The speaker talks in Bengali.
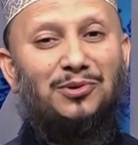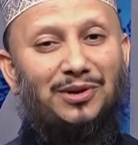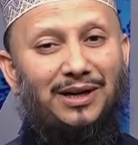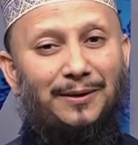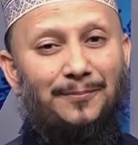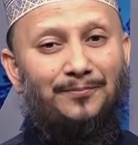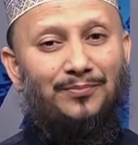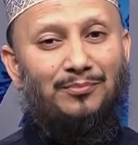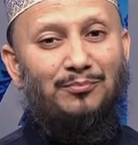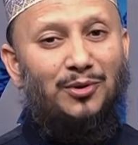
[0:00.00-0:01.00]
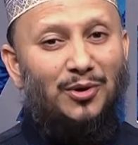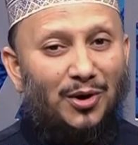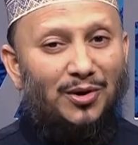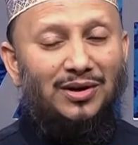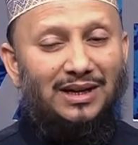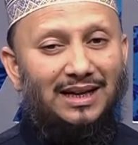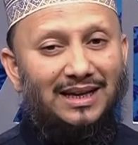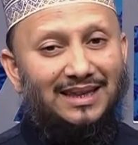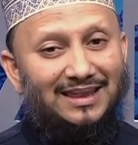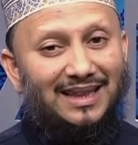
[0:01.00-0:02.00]
নয় বরং
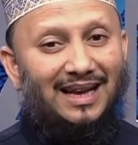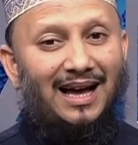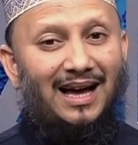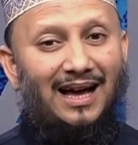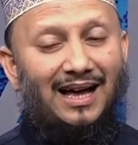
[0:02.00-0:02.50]
তারা